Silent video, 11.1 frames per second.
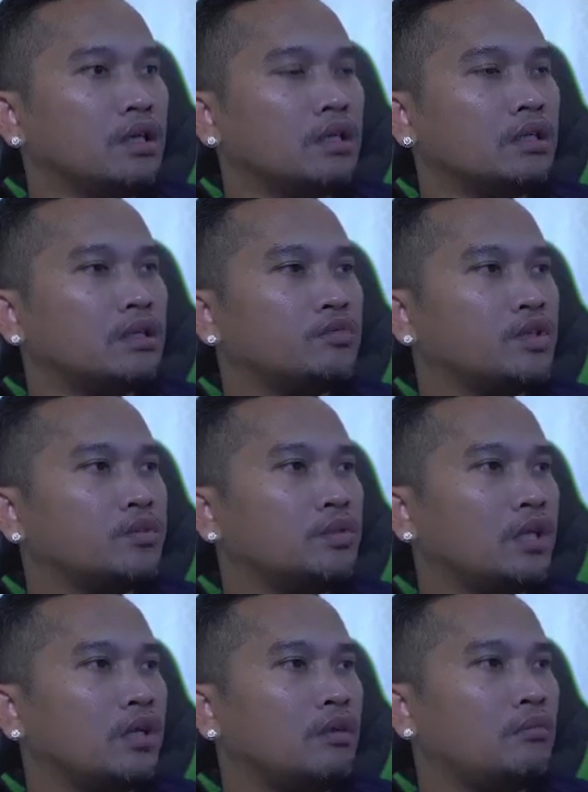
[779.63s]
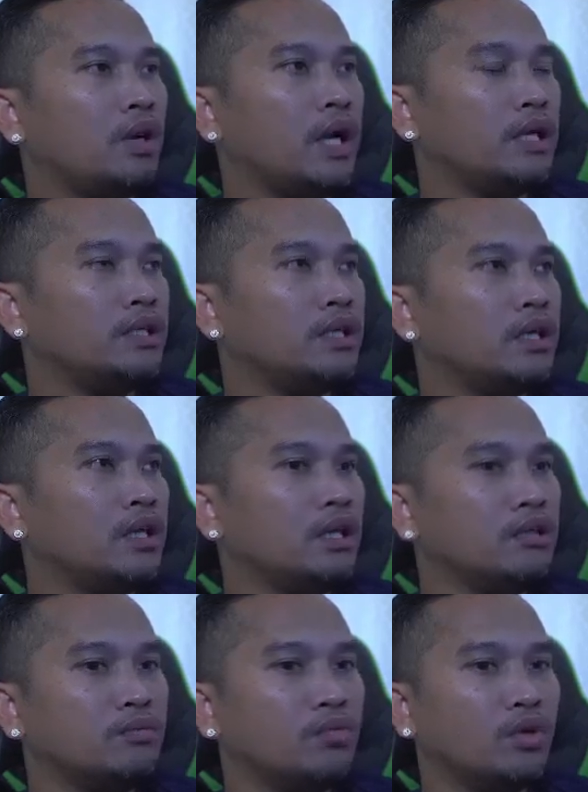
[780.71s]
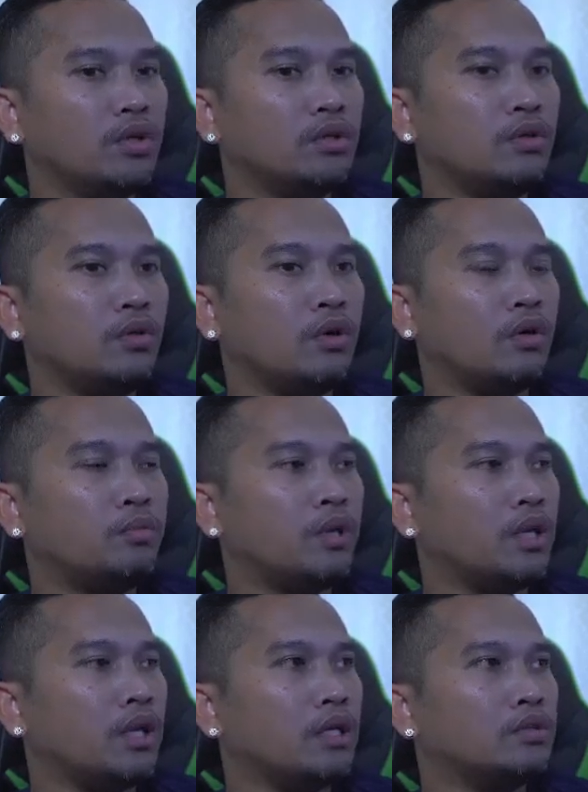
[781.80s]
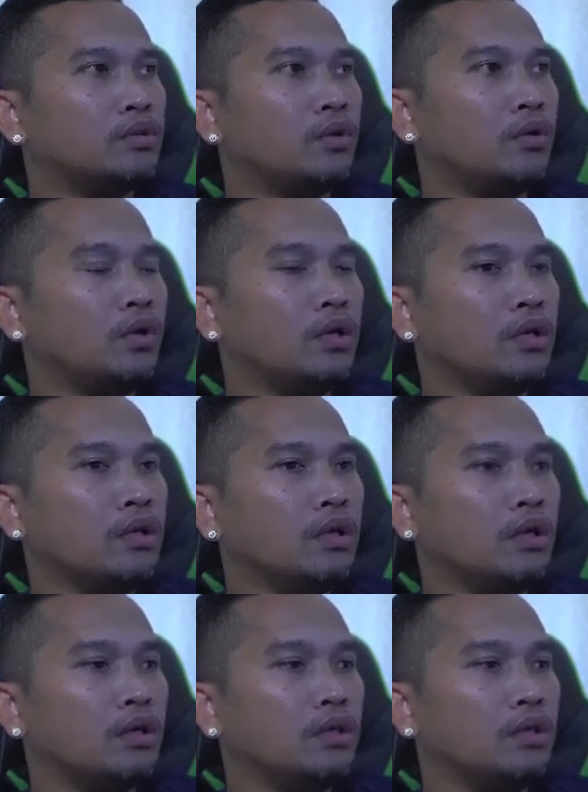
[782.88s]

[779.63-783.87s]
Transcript: subscription ad bà để dừng connect cho môi Google Play Store hay